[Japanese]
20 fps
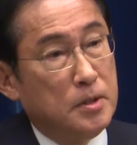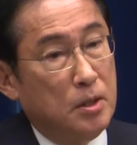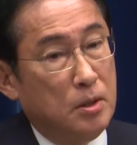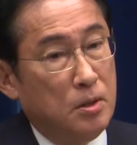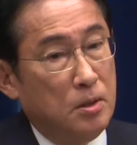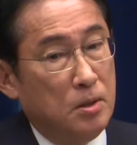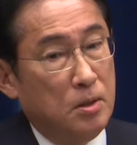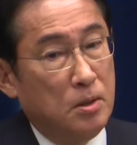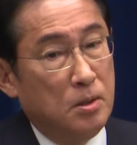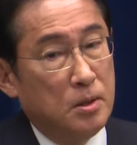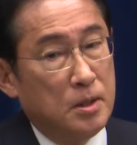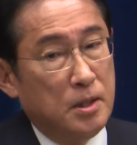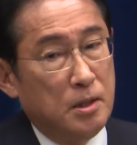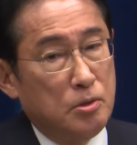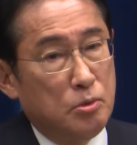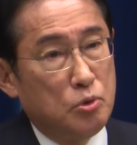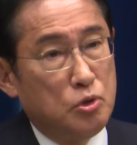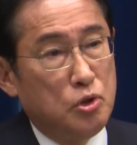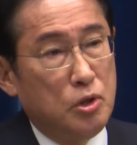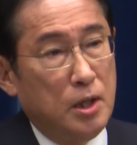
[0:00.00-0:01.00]
の
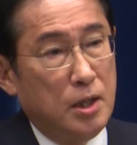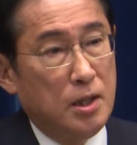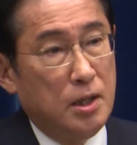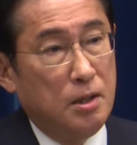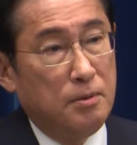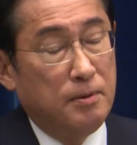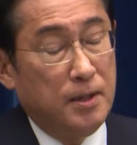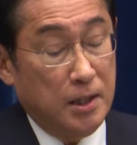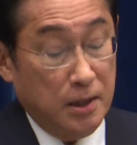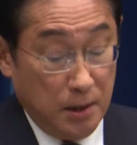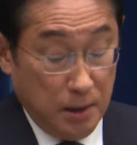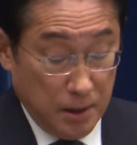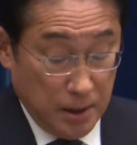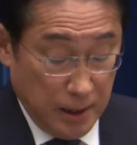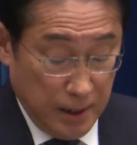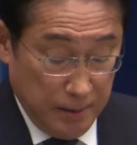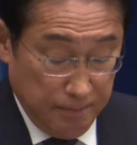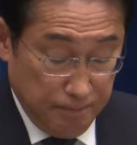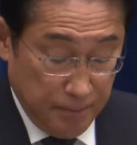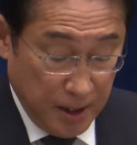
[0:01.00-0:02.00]
検討しなければなら
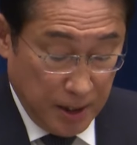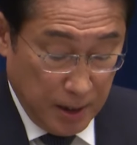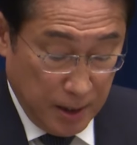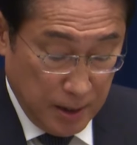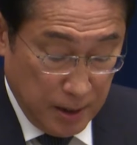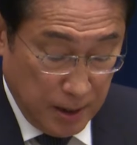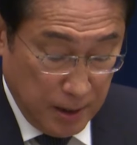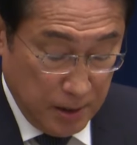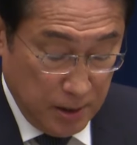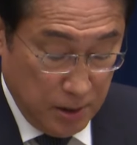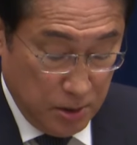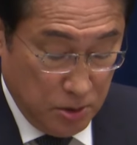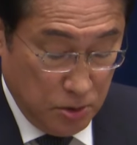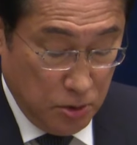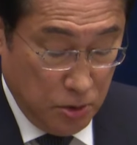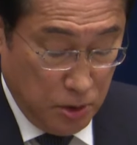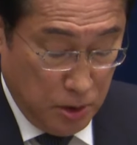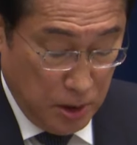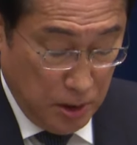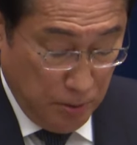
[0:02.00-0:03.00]
ない、まあ、課題に
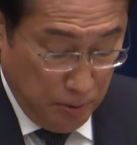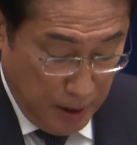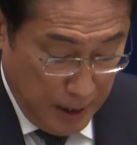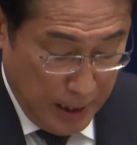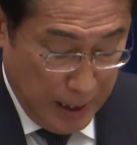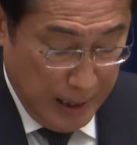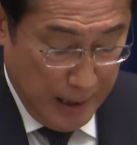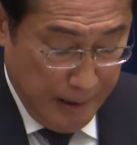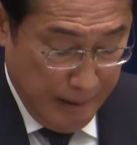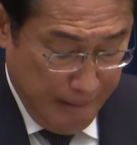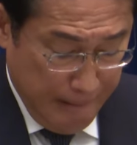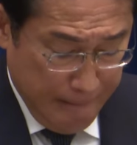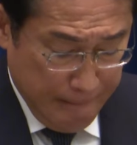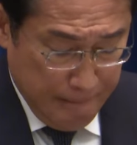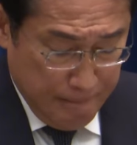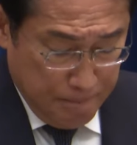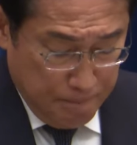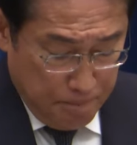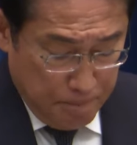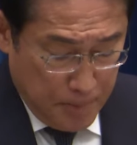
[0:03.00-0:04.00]
ついては、
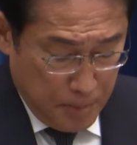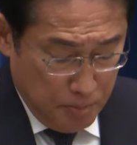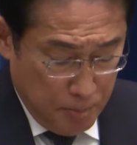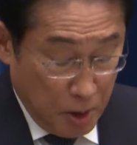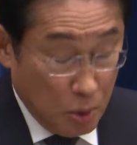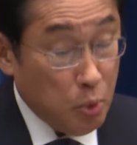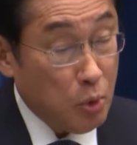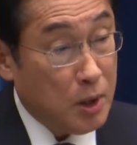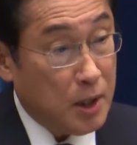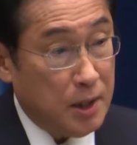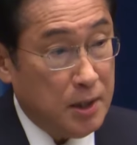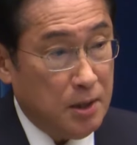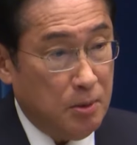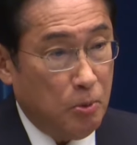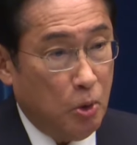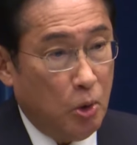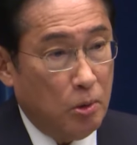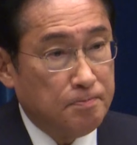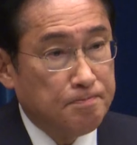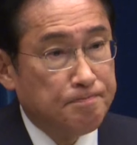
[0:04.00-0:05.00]
まあ、国会で
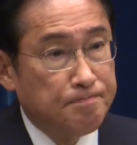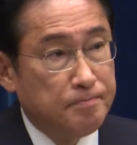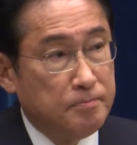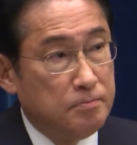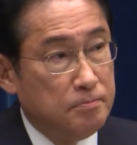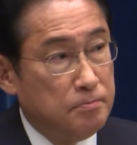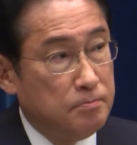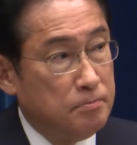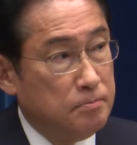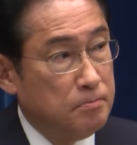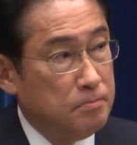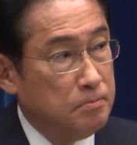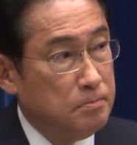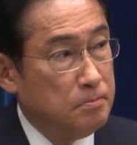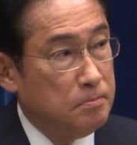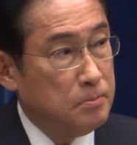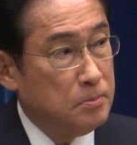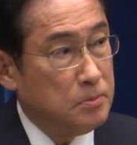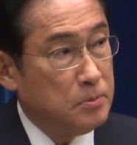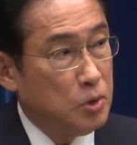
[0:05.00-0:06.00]
もう
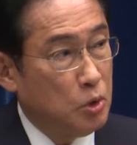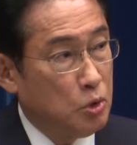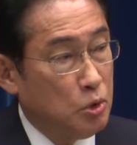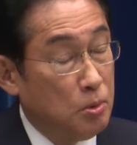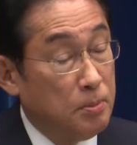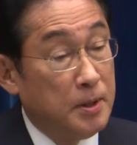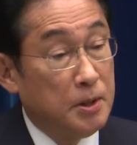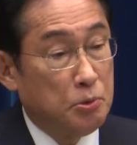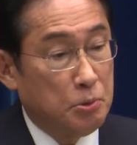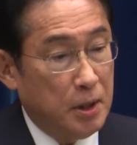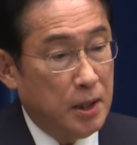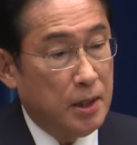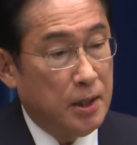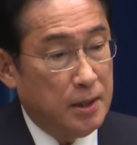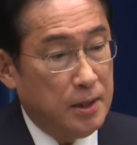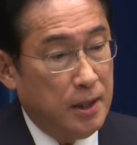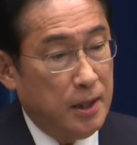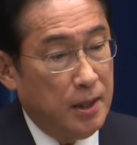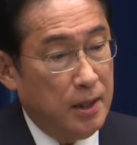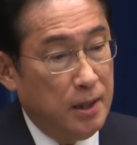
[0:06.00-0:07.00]
んと答弁の中
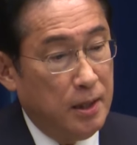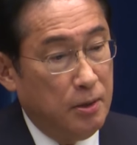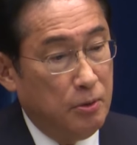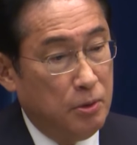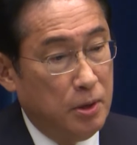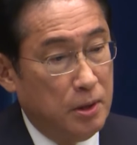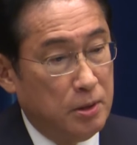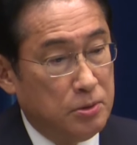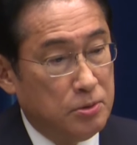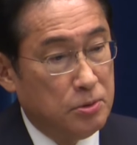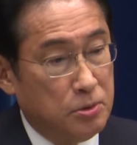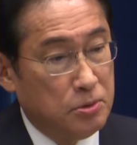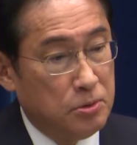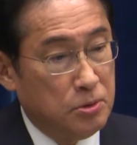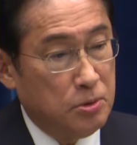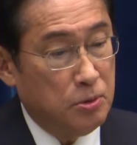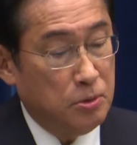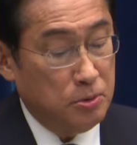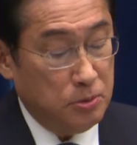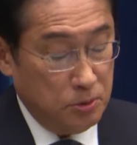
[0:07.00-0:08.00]
でお約
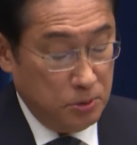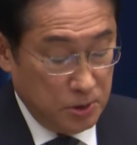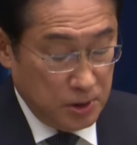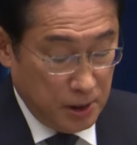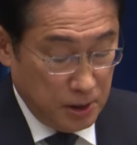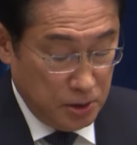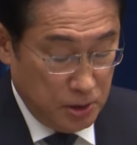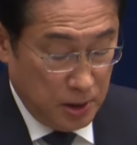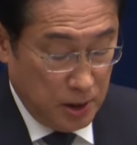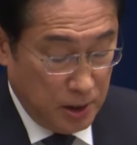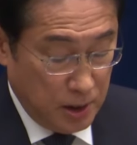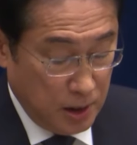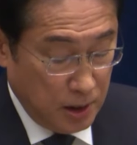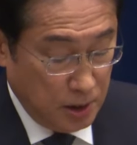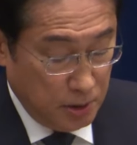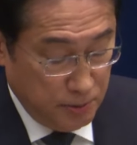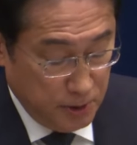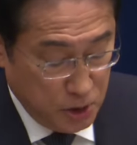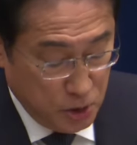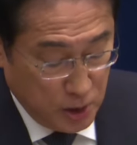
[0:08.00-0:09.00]
束をさせていた
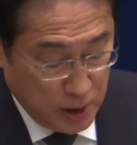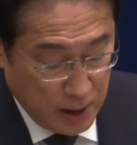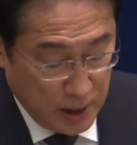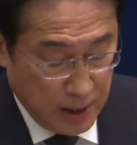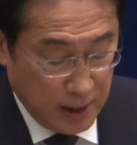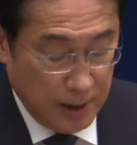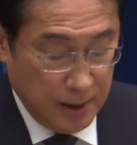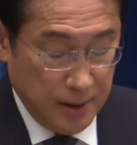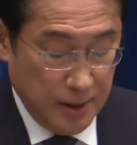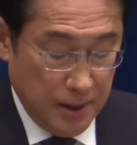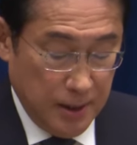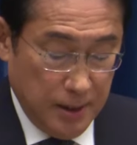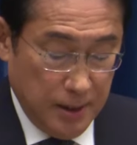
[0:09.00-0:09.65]
だきましたが、まあ、